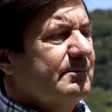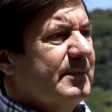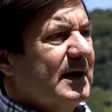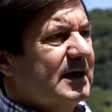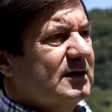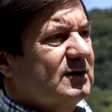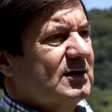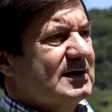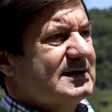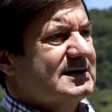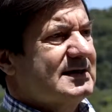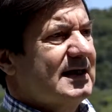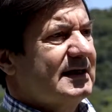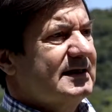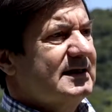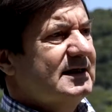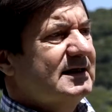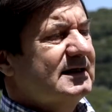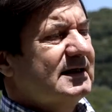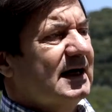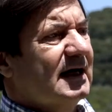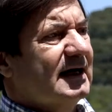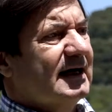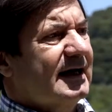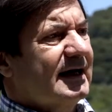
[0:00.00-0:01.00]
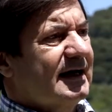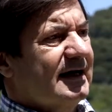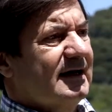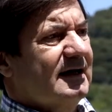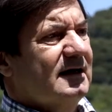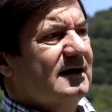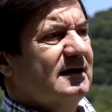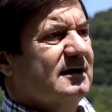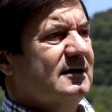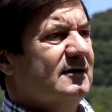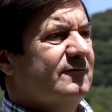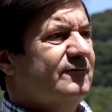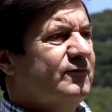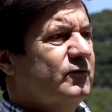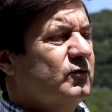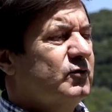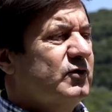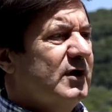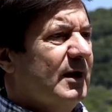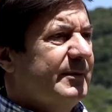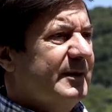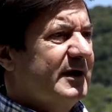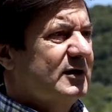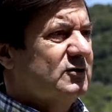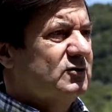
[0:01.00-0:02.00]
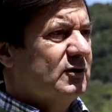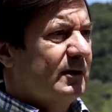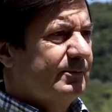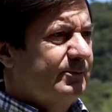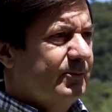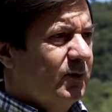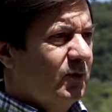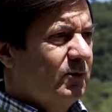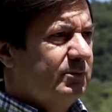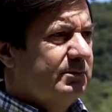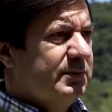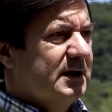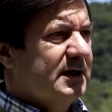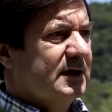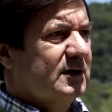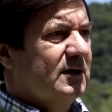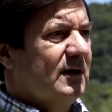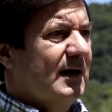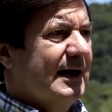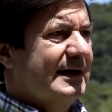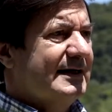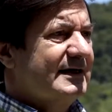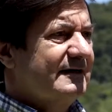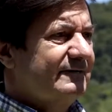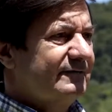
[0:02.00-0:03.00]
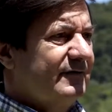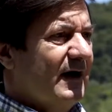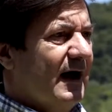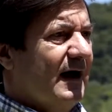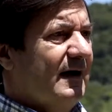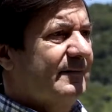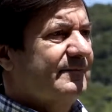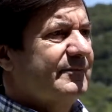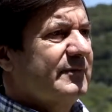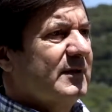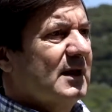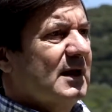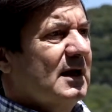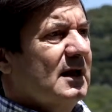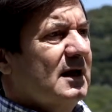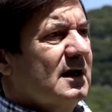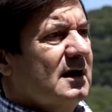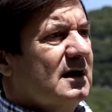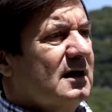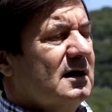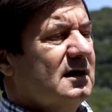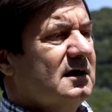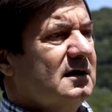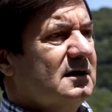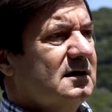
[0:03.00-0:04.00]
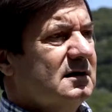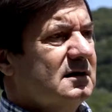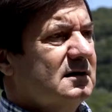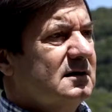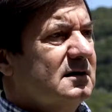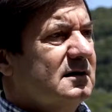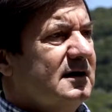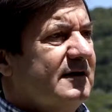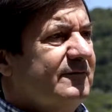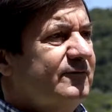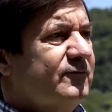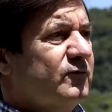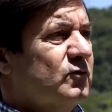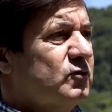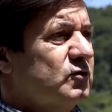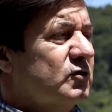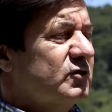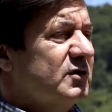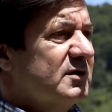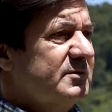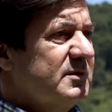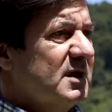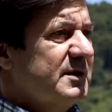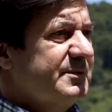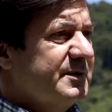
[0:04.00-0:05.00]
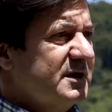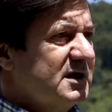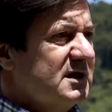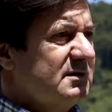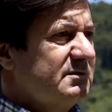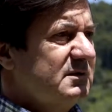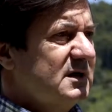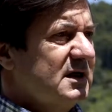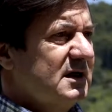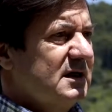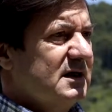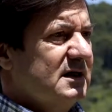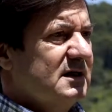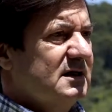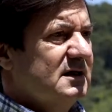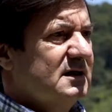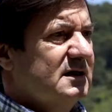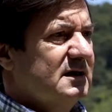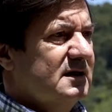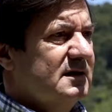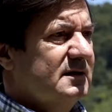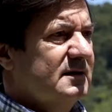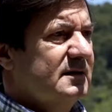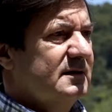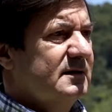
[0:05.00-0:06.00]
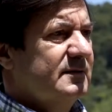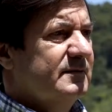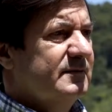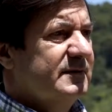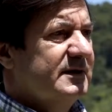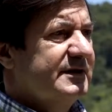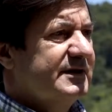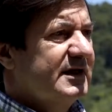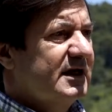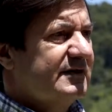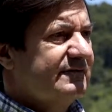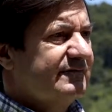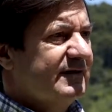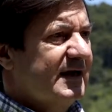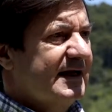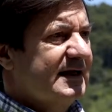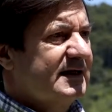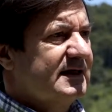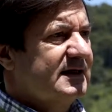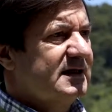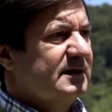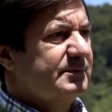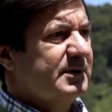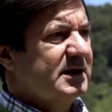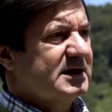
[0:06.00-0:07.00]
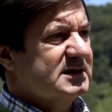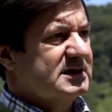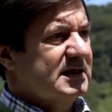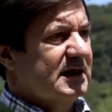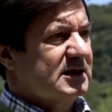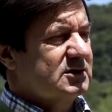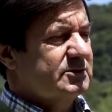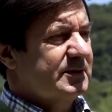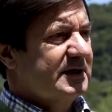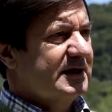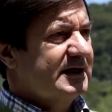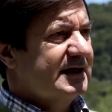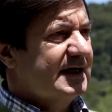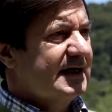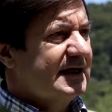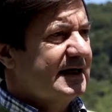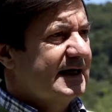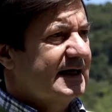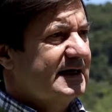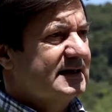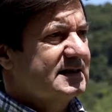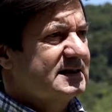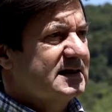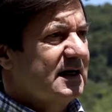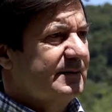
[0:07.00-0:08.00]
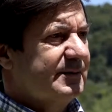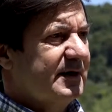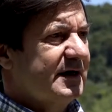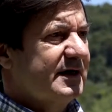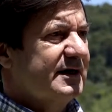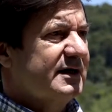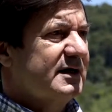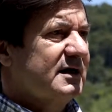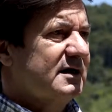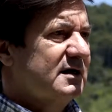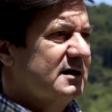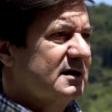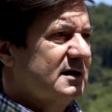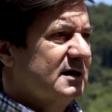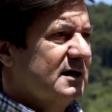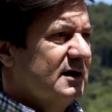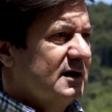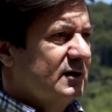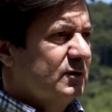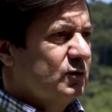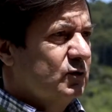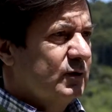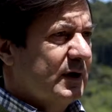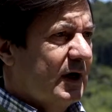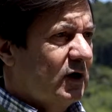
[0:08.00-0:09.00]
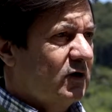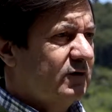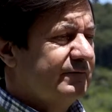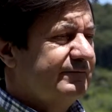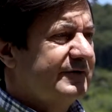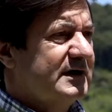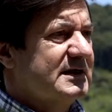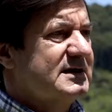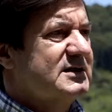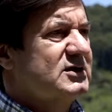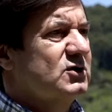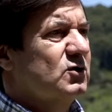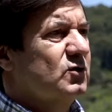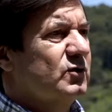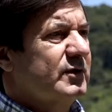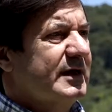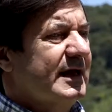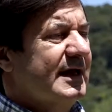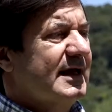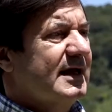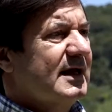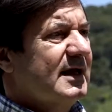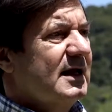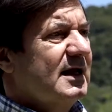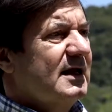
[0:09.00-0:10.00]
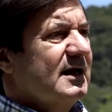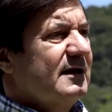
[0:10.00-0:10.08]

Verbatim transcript: Parco Astarita che eh, fu riaperto al pubblico anni fa eh, e fu uno dei miei primi ehm, interventi presso la sovrintendenza per una convenzione.